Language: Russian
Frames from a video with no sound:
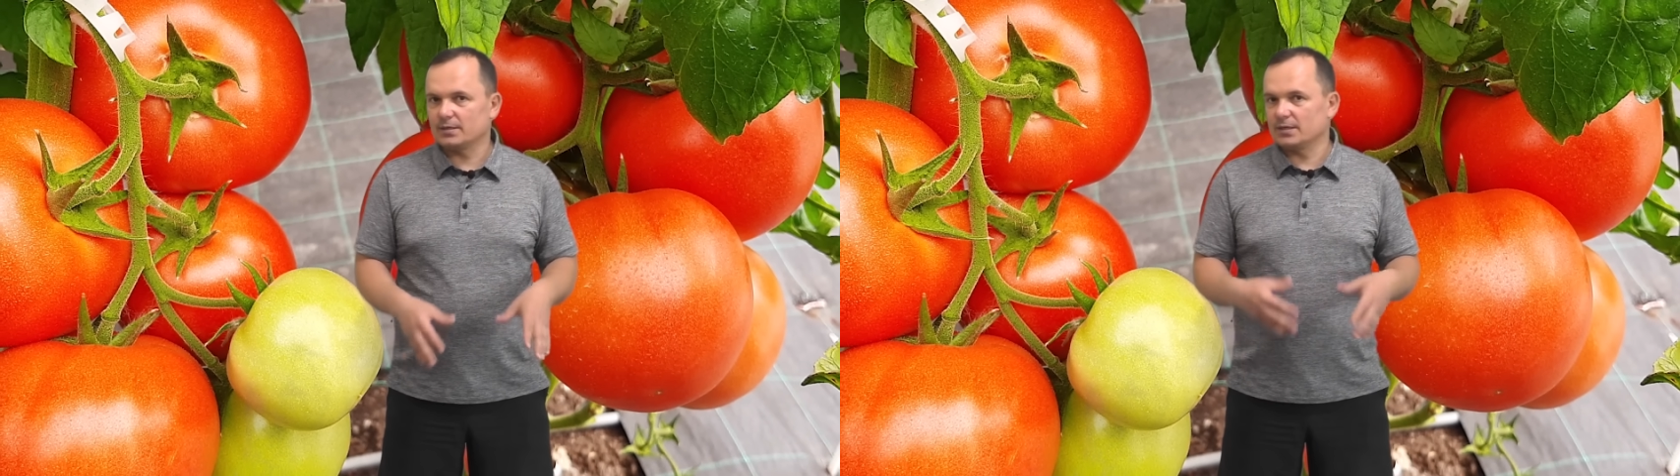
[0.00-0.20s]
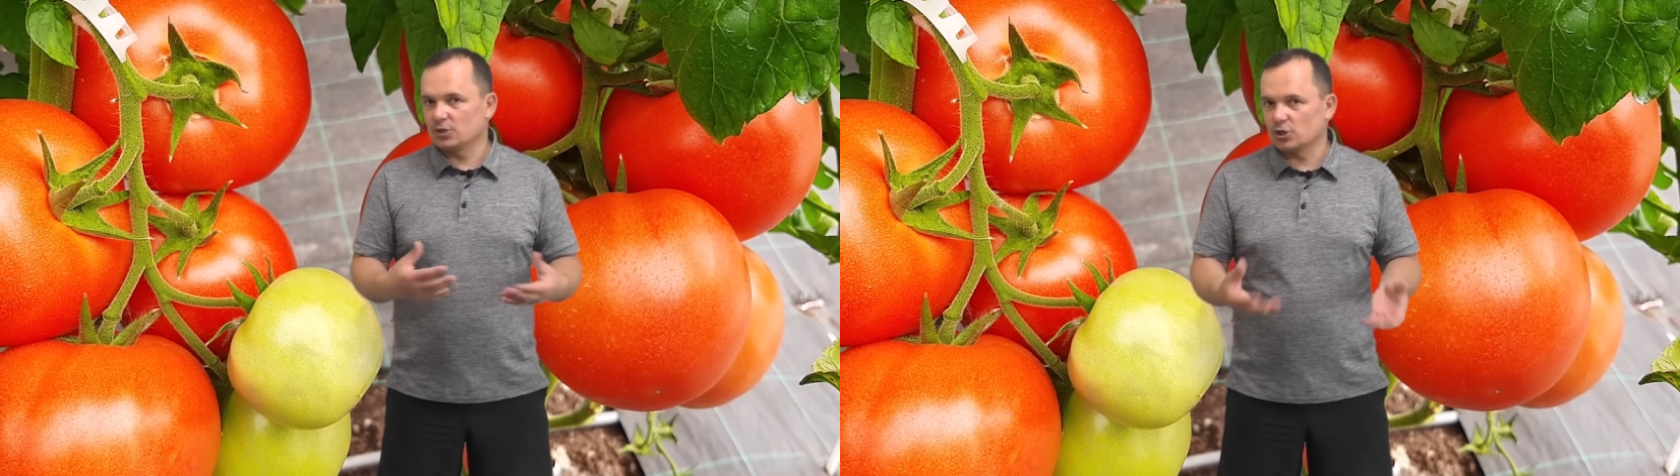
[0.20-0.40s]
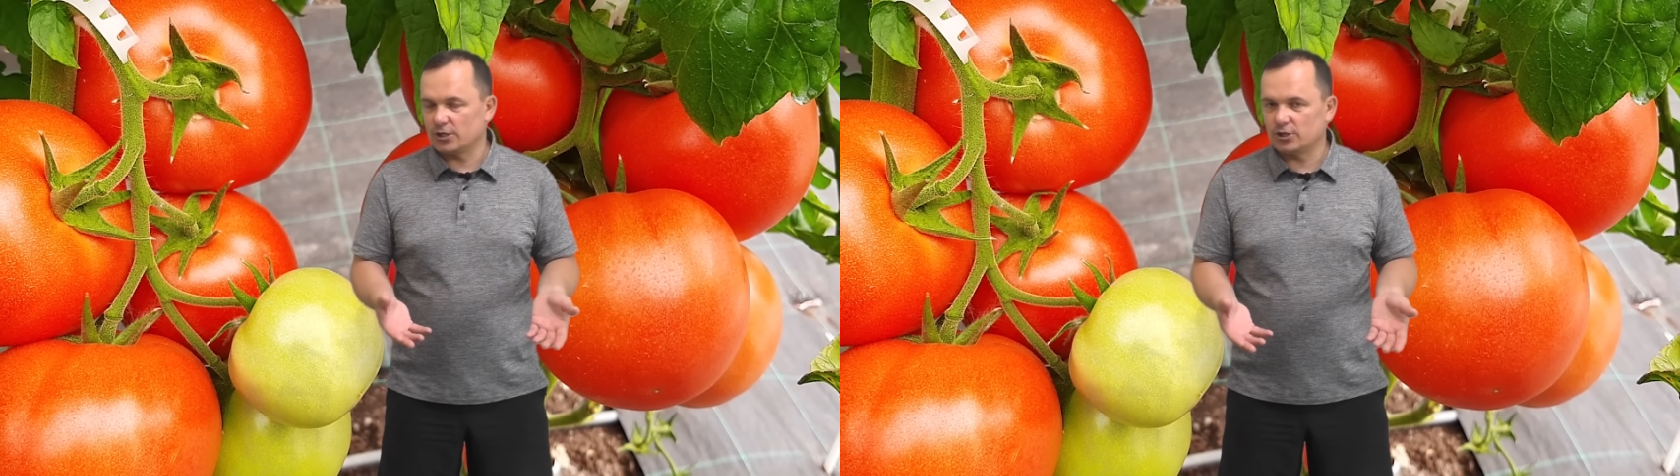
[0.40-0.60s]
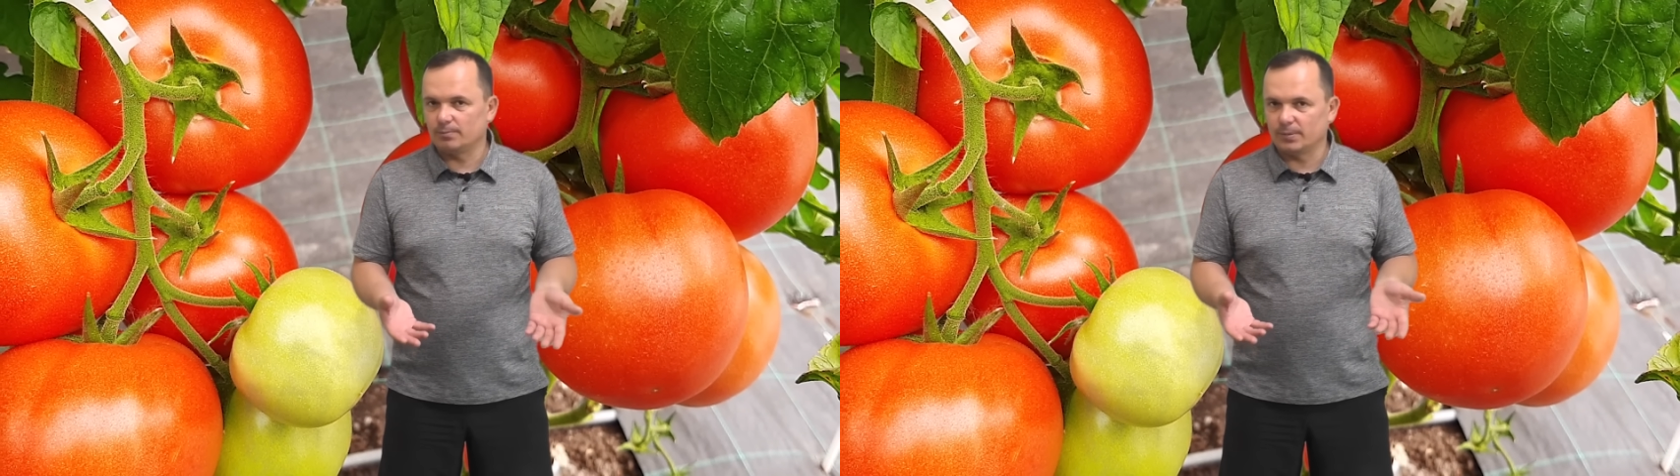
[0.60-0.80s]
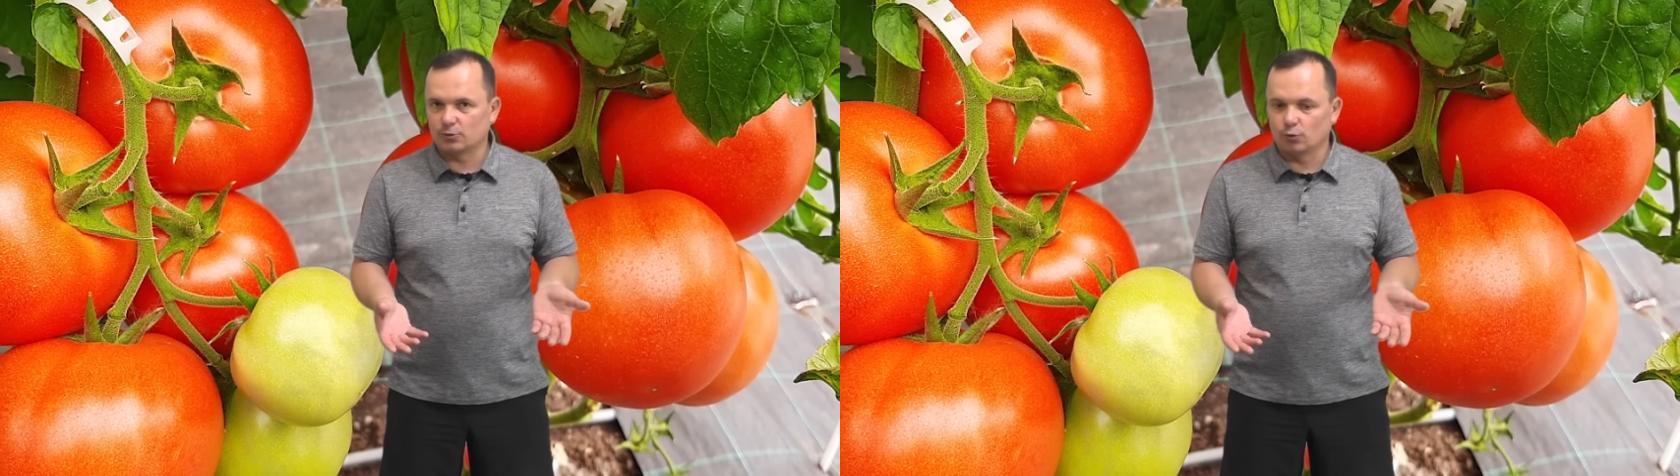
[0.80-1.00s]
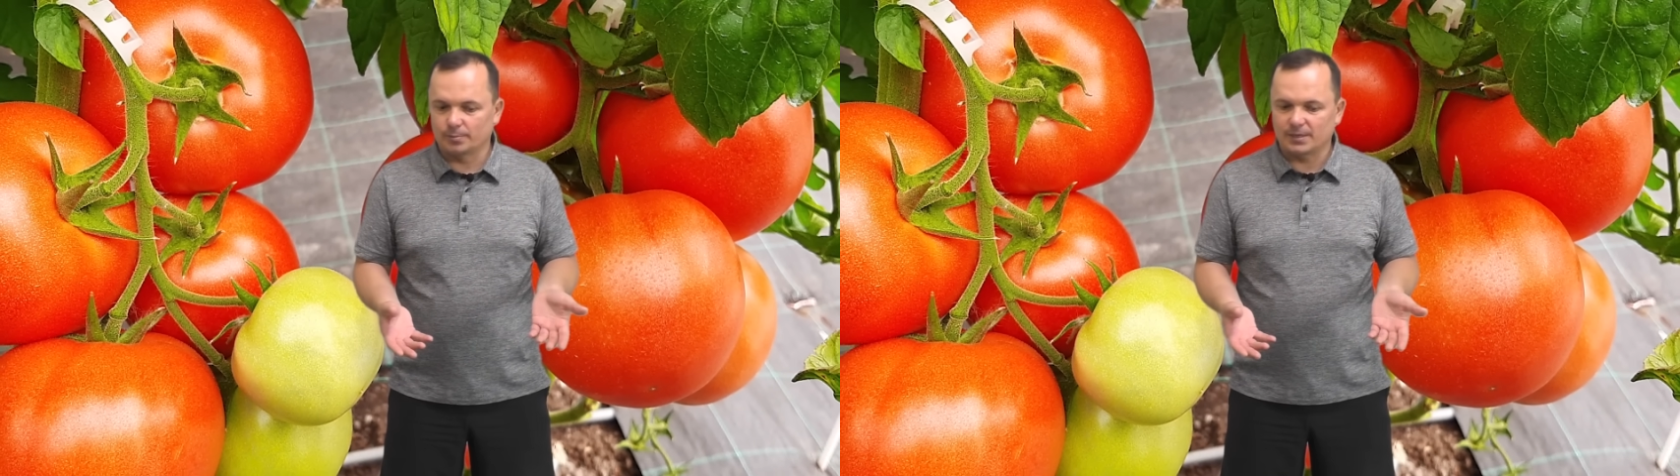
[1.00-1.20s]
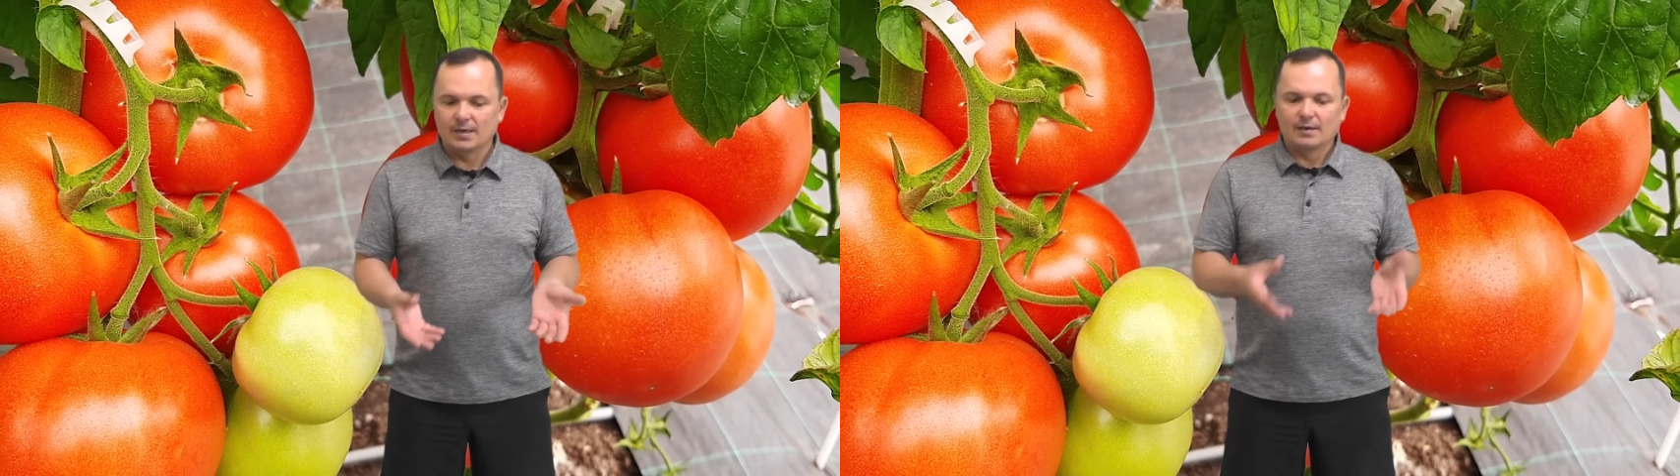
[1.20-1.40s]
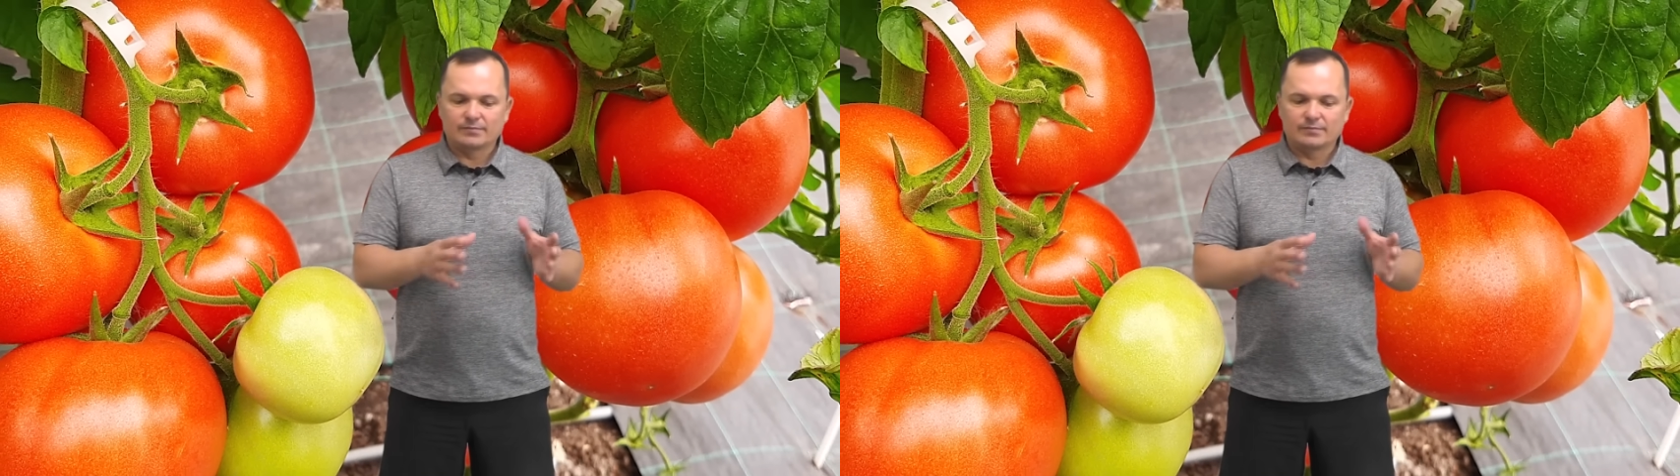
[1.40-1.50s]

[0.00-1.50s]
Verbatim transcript: содержащие подкормки.